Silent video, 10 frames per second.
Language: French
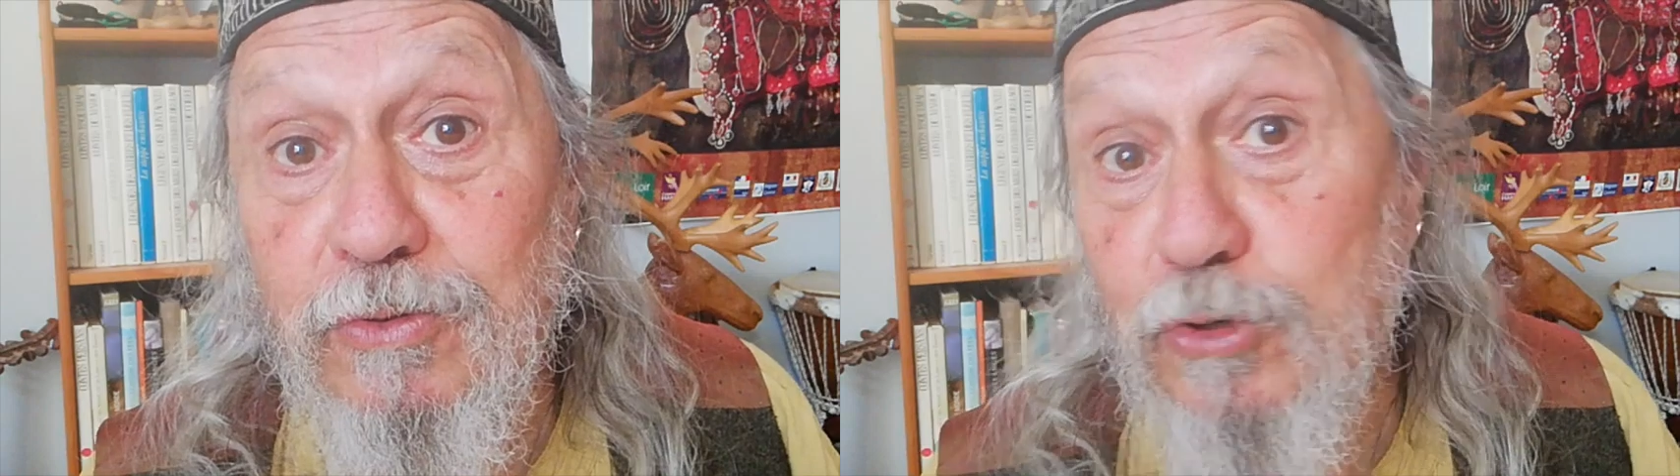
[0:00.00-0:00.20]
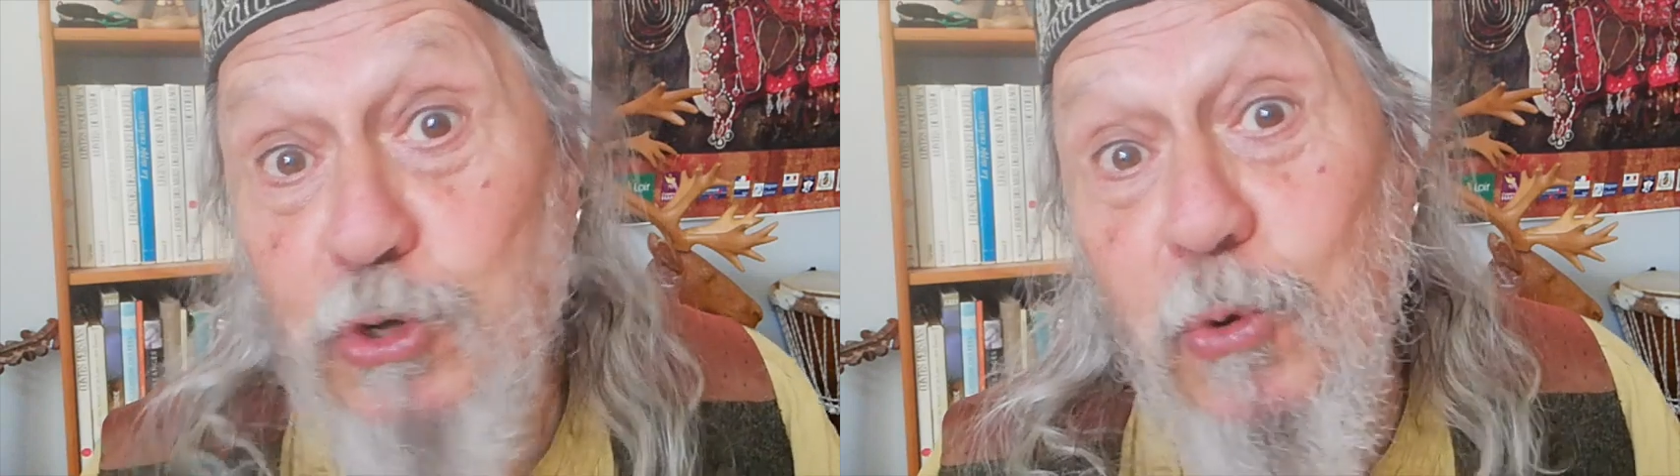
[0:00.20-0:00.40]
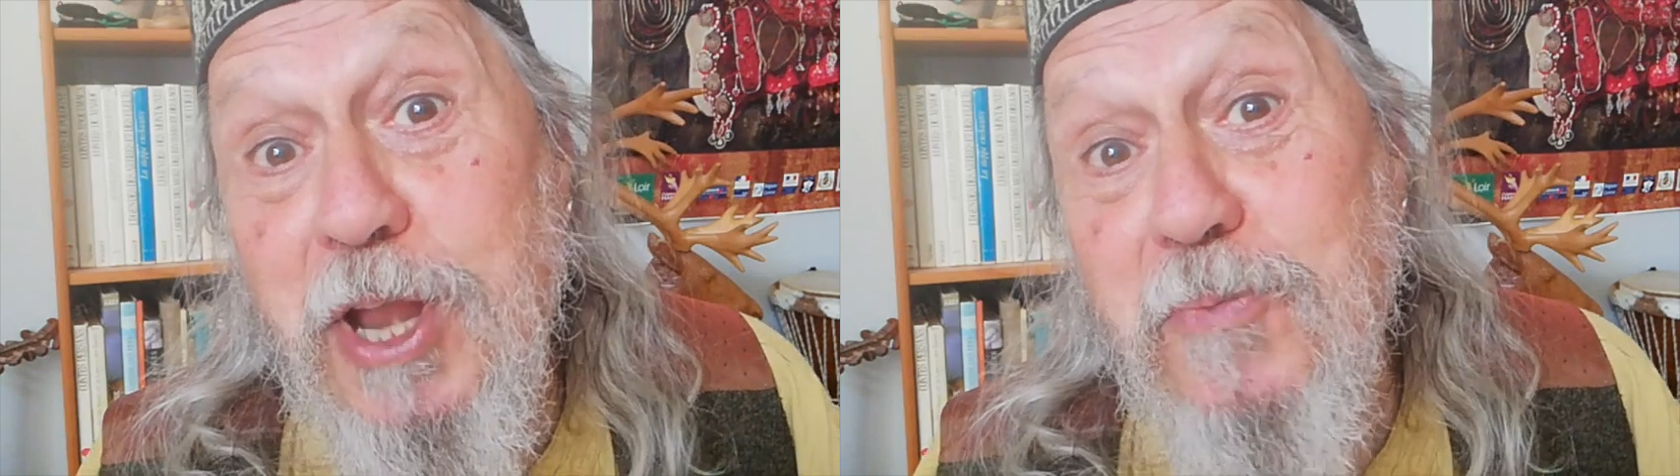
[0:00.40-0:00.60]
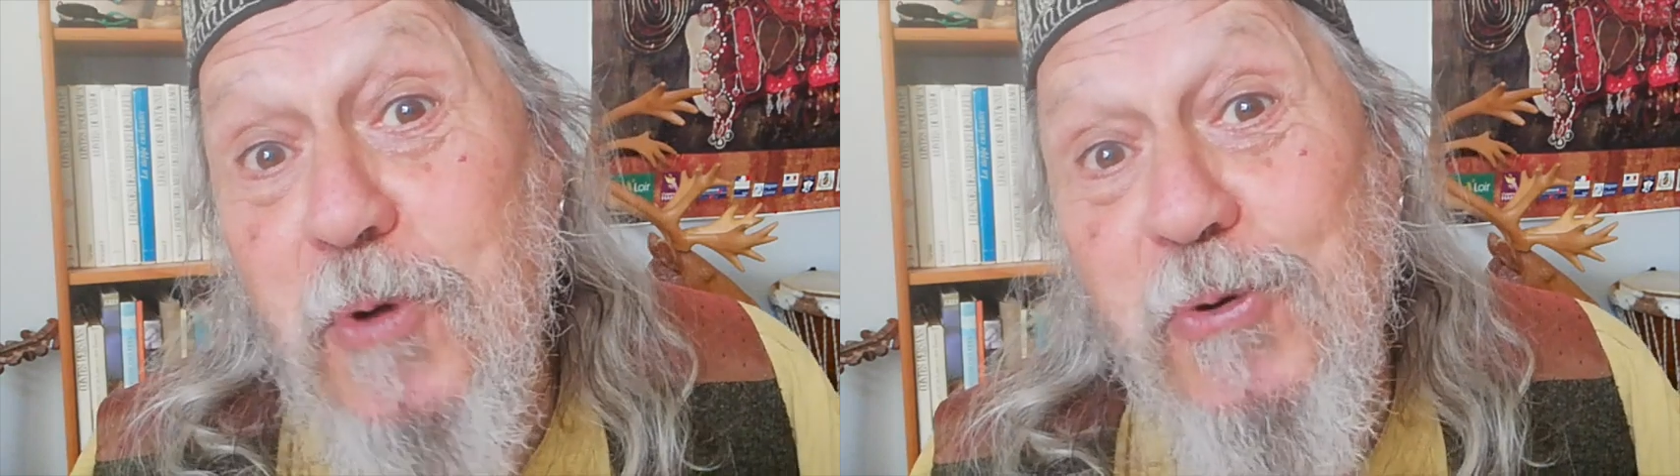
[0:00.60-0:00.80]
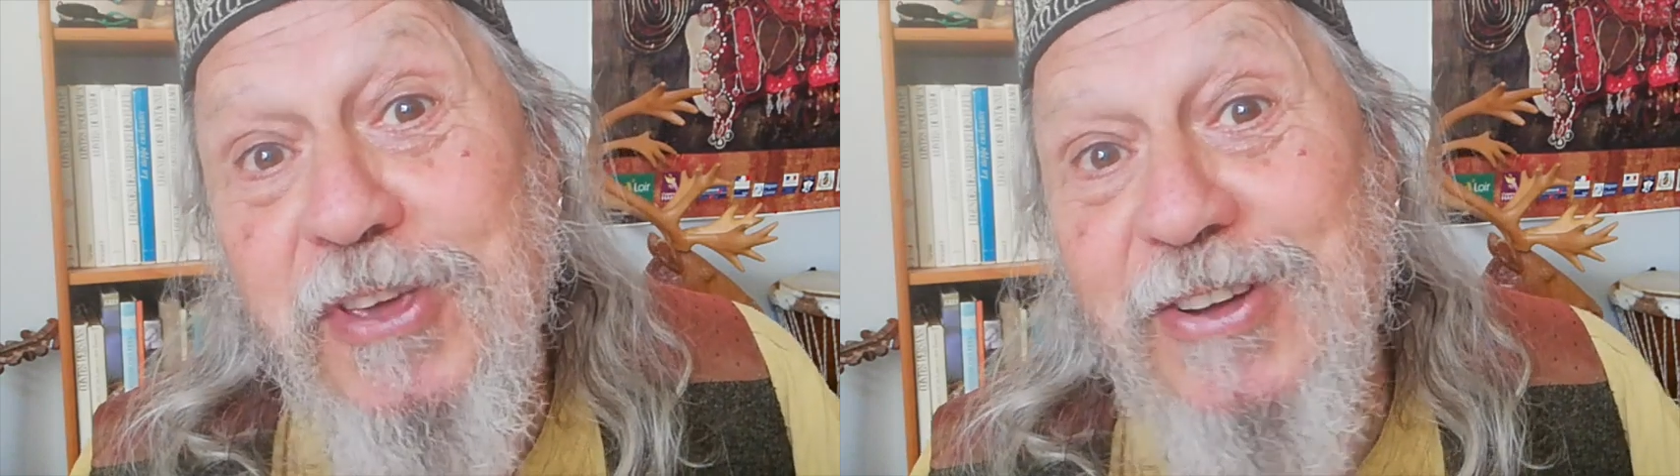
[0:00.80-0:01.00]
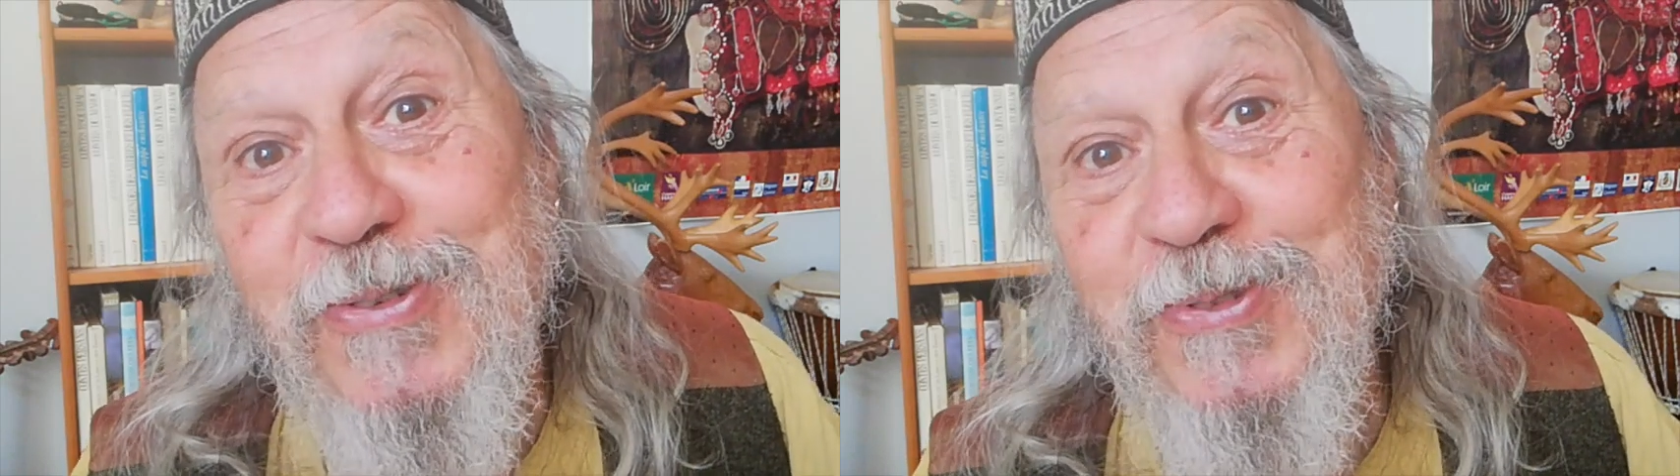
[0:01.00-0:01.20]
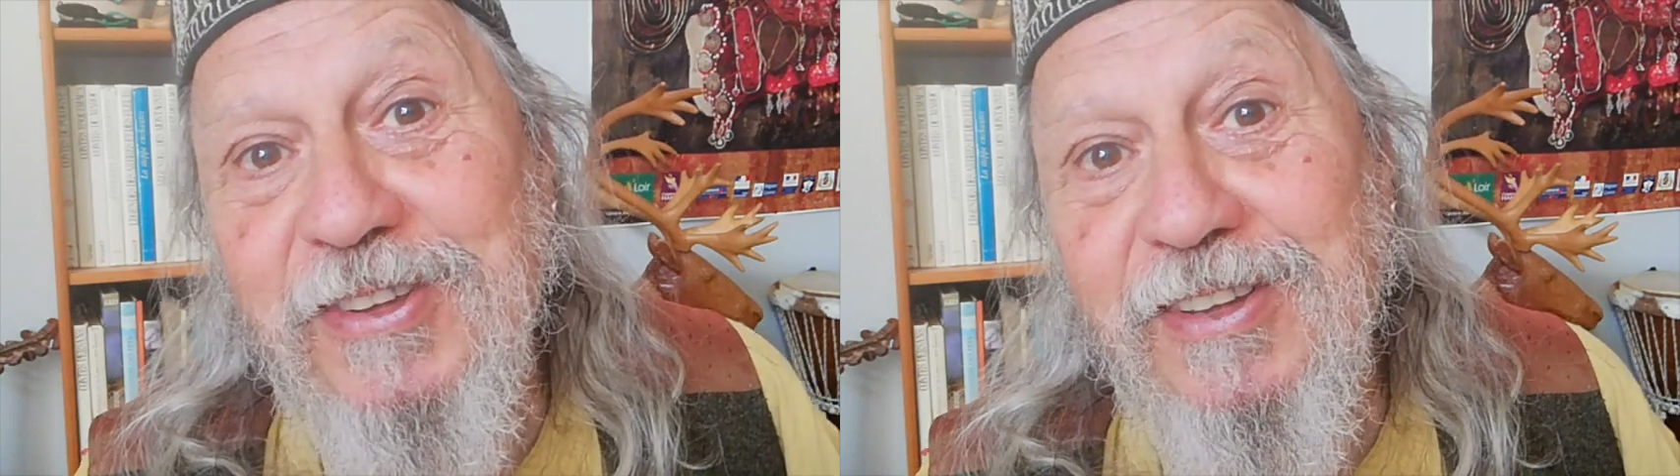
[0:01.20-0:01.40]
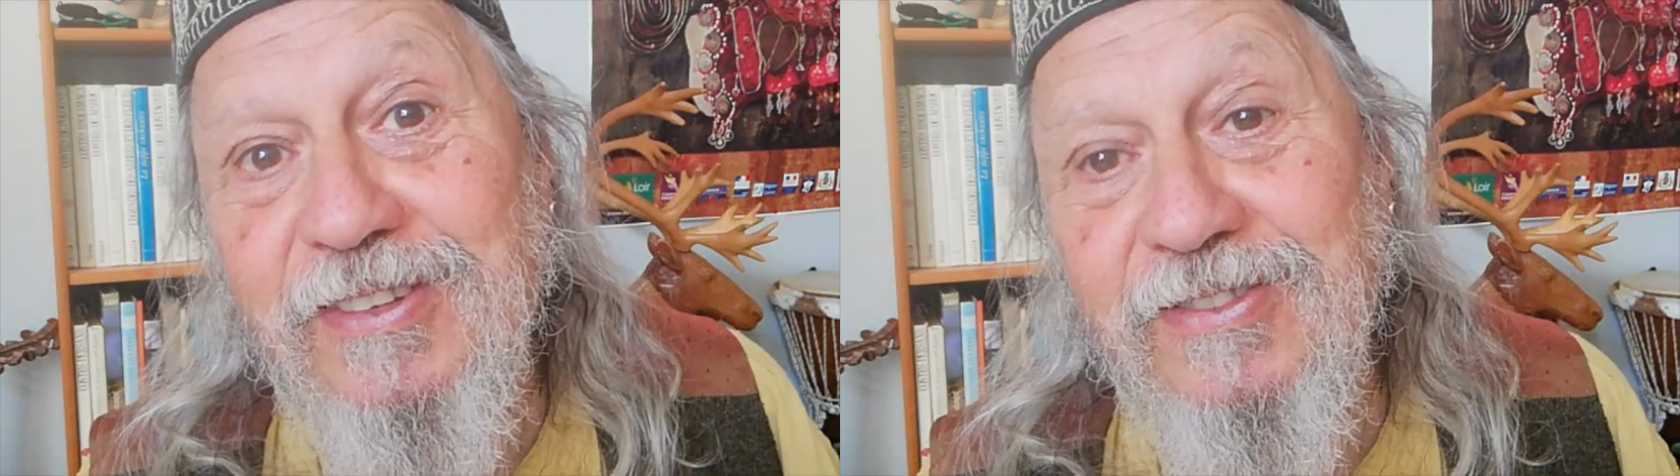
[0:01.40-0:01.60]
Ce sont les mots qui coûtent.